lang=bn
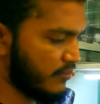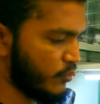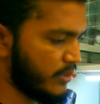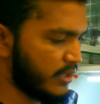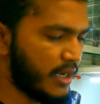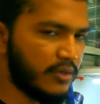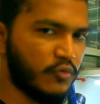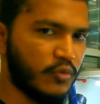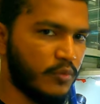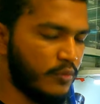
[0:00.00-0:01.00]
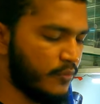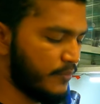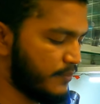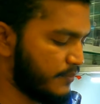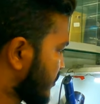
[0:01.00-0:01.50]
মোবাইলটা কানেক্ট করব
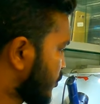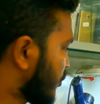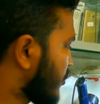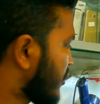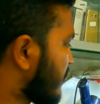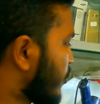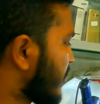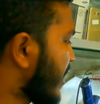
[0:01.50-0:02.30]
যতক্ষণ না মোবাইল